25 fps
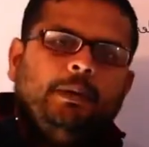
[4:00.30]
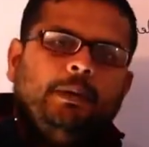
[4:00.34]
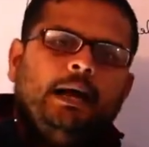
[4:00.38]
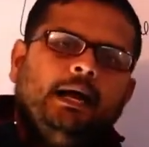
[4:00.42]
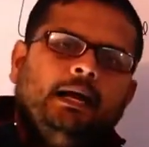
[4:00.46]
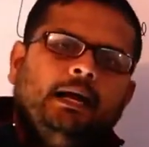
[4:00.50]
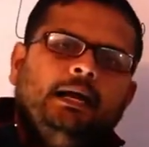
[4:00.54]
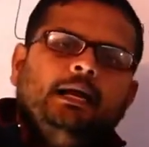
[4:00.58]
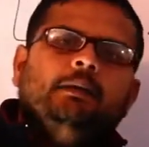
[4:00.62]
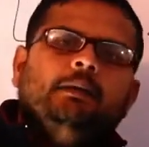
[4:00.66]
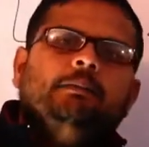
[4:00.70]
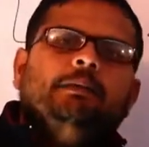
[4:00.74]

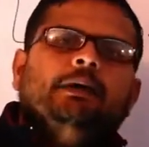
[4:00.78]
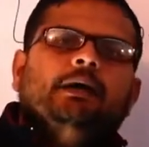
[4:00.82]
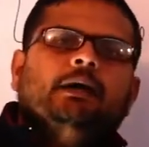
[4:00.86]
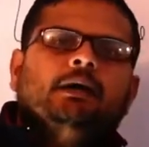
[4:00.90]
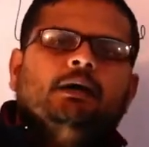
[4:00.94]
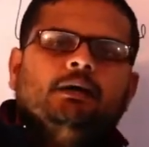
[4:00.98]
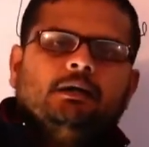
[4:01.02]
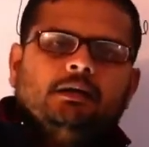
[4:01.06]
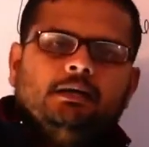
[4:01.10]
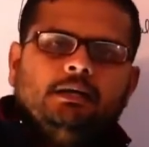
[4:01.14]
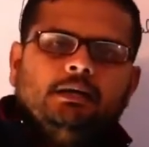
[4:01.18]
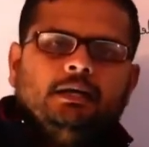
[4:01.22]
पहले पे
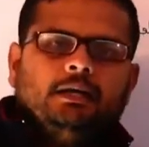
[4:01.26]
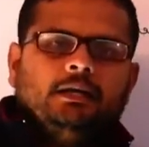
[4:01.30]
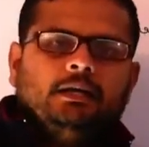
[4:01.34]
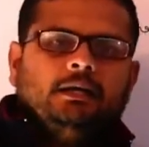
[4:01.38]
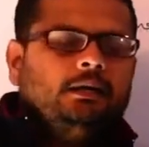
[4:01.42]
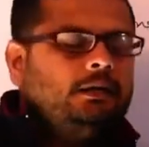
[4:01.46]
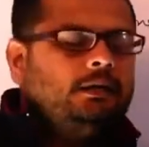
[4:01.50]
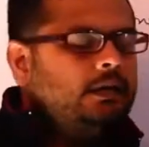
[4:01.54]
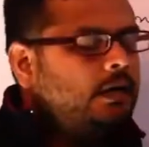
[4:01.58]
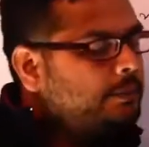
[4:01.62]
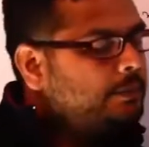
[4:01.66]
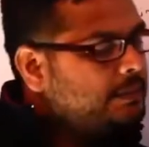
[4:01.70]
कर दिए
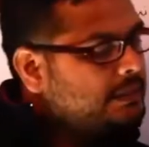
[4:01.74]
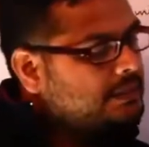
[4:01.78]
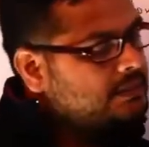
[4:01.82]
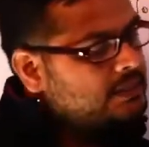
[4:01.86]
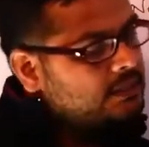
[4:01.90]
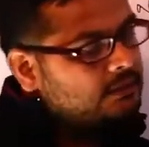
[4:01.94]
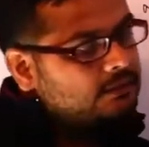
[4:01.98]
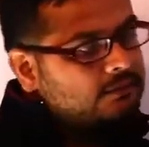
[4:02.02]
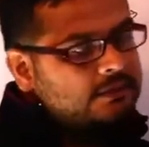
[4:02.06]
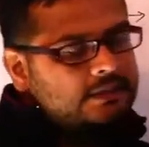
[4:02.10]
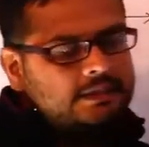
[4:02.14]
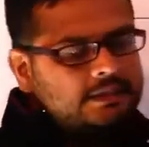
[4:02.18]
हैं अभी
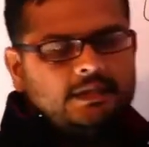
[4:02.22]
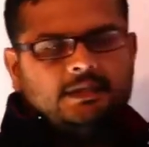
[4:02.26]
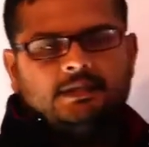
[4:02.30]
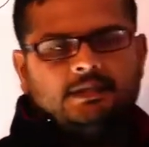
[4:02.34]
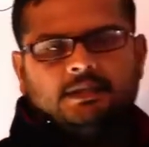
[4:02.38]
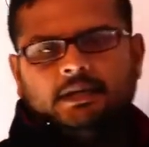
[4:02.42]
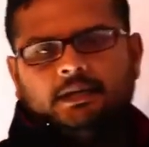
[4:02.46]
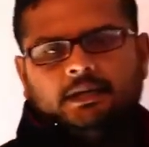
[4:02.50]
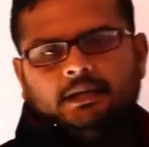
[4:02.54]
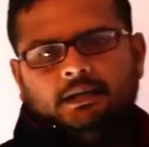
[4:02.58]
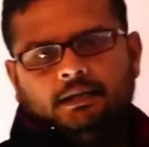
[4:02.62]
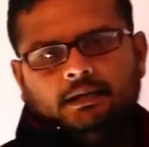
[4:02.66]
सर्विसेज
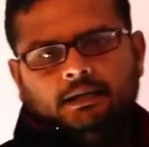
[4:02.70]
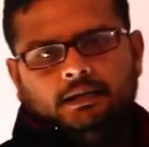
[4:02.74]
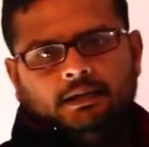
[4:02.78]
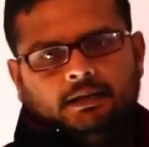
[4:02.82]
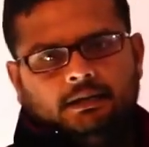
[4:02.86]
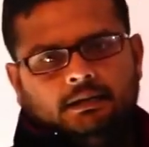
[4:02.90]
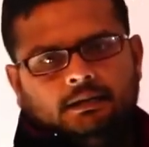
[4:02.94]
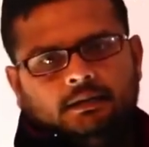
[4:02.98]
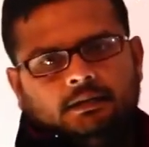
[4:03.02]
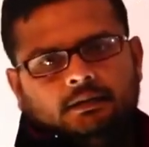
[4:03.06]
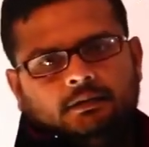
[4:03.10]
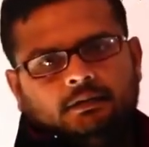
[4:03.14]
नहीं ली
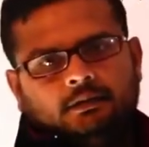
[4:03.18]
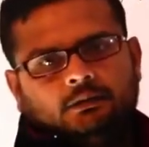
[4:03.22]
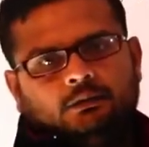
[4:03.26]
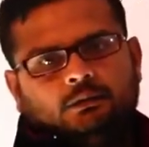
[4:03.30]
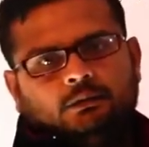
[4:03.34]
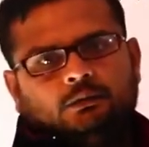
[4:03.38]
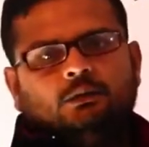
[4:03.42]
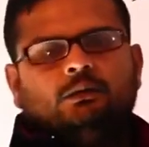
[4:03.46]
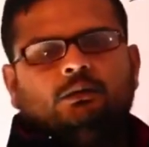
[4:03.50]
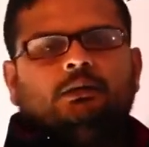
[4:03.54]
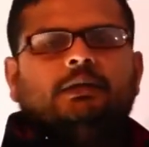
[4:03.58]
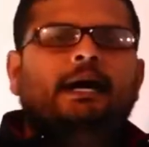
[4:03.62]
हैं
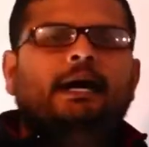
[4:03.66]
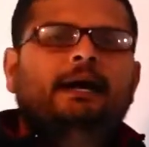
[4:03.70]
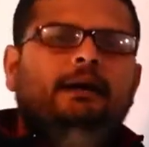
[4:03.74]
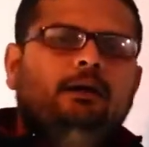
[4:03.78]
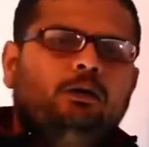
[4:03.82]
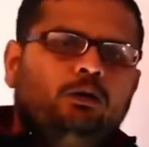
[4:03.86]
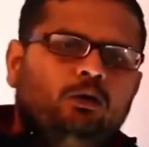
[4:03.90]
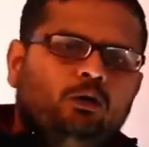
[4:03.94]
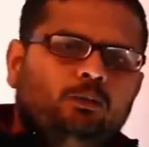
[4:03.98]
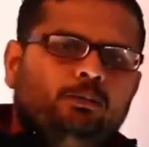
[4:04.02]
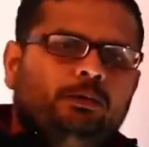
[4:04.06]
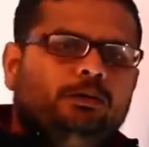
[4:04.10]
तो दैट
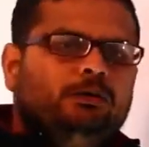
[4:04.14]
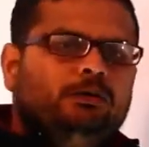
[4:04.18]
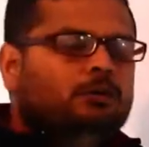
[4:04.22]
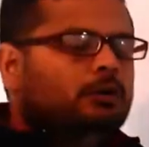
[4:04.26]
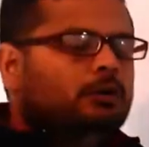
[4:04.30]
ग्रुप इज